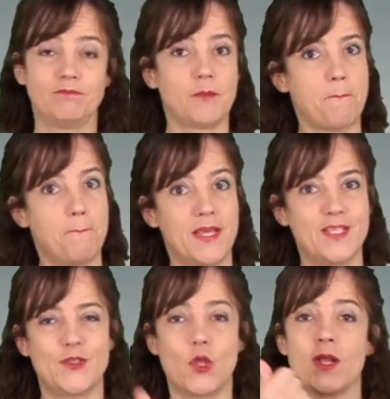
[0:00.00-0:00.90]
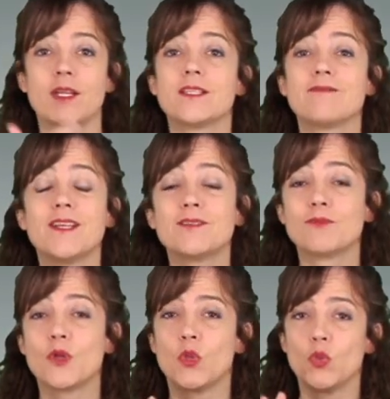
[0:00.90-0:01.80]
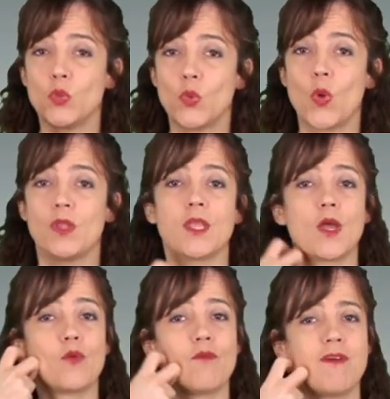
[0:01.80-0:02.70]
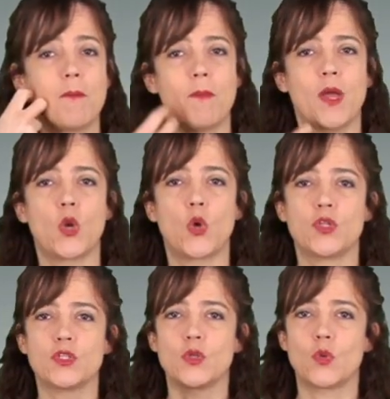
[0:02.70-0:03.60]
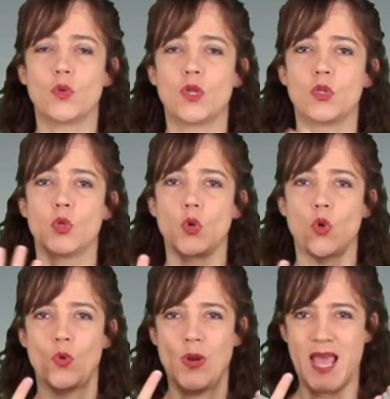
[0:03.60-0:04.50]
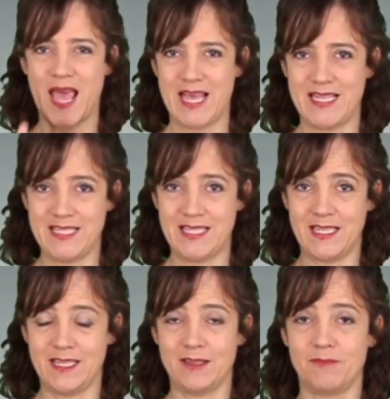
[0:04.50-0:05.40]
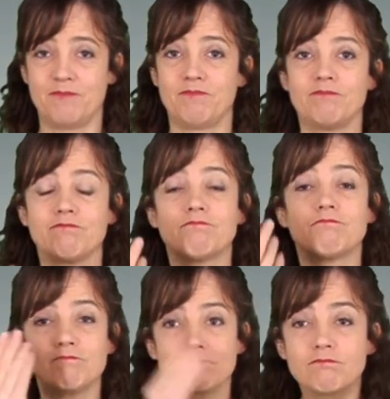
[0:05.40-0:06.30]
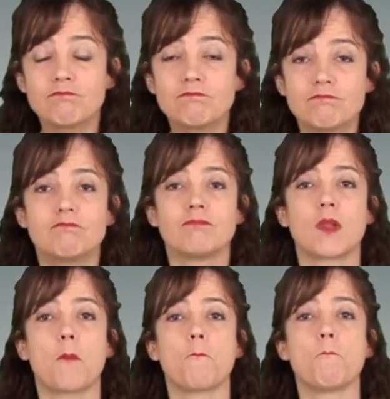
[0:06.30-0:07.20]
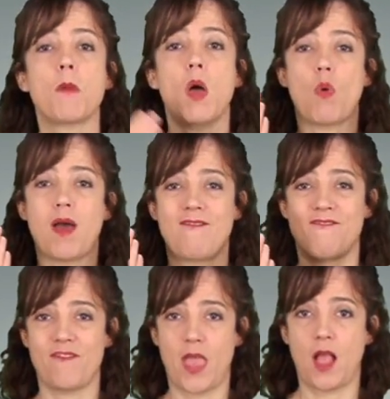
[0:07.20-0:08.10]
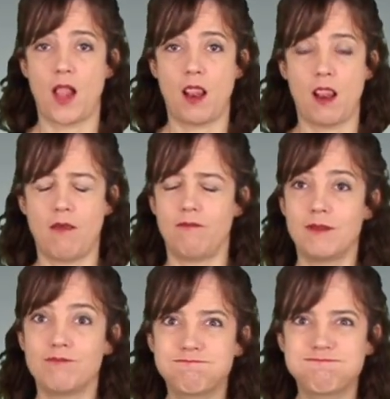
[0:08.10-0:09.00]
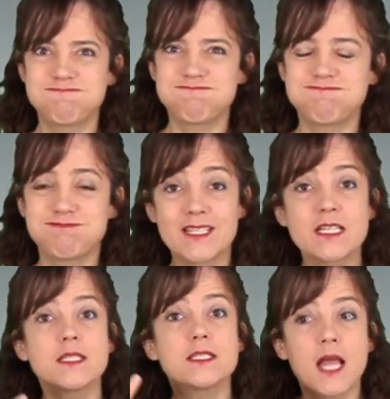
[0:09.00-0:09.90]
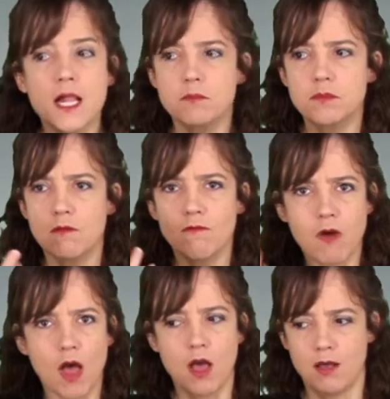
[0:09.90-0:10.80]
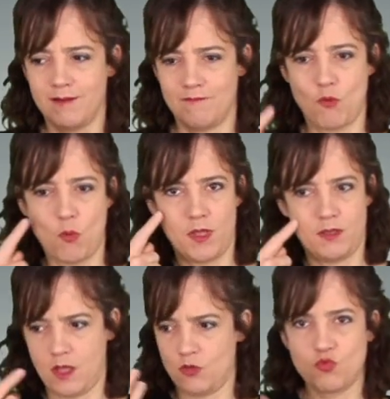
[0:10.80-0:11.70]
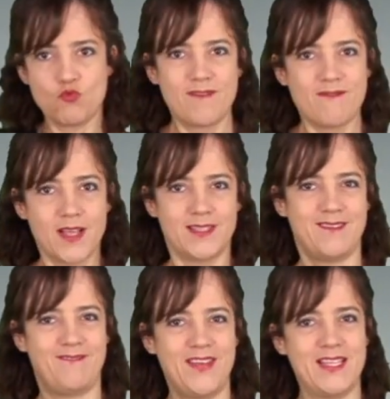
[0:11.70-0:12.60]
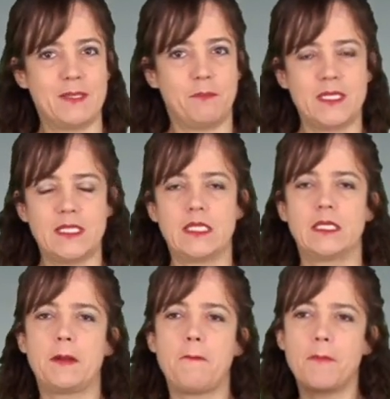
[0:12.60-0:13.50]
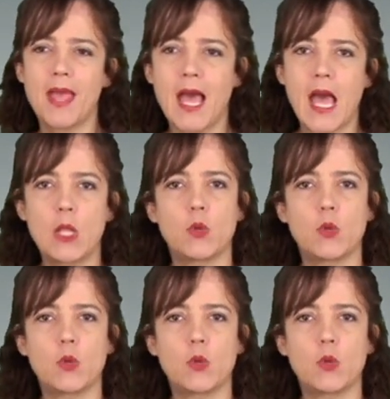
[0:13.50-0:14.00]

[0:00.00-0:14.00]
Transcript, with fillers: der 9. November 1989, als die Nachricht vom Fall der Mauer sich verbreitete, leitete sie gerade als Vizepräsidentin die Beratung im Bundestag in Bonn.